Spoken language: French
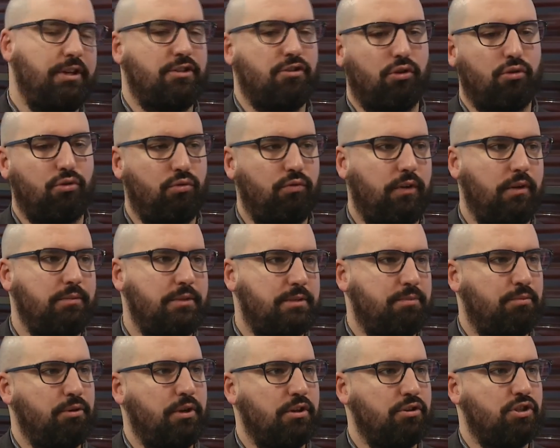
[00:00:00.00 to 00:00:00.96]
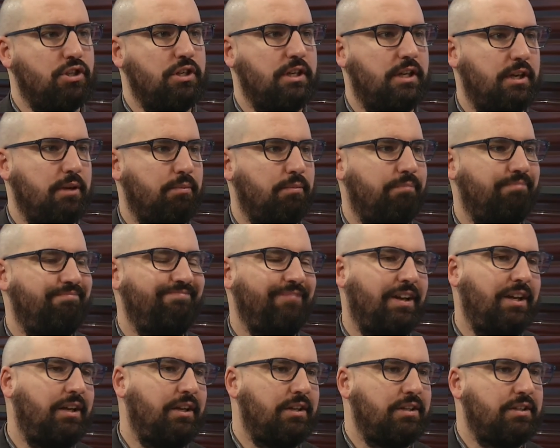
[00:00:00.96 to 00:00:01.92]
se retrouvait un petit peu dans une équipe
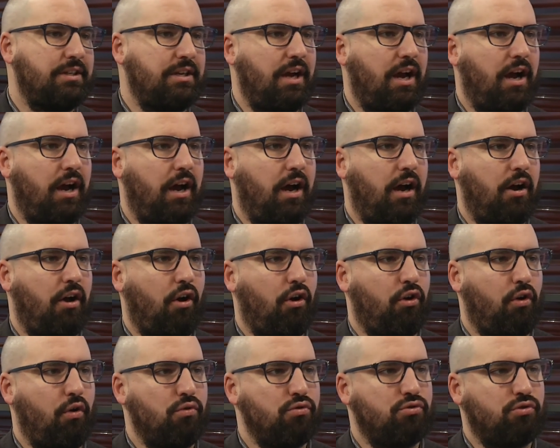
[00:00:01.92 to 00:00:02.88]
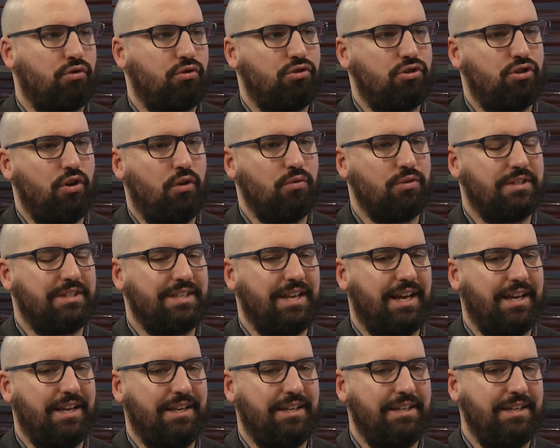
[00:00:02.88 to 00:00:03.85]
en, reconstruction
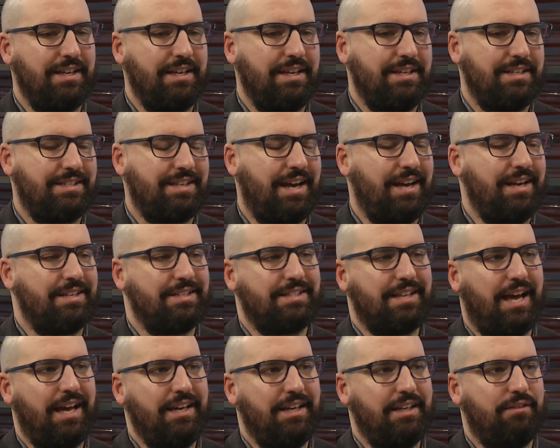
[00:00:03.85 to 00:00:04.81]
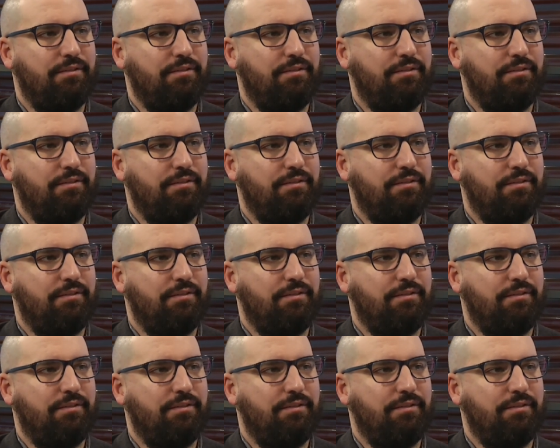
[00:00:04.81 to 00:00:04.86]
sans, sans aide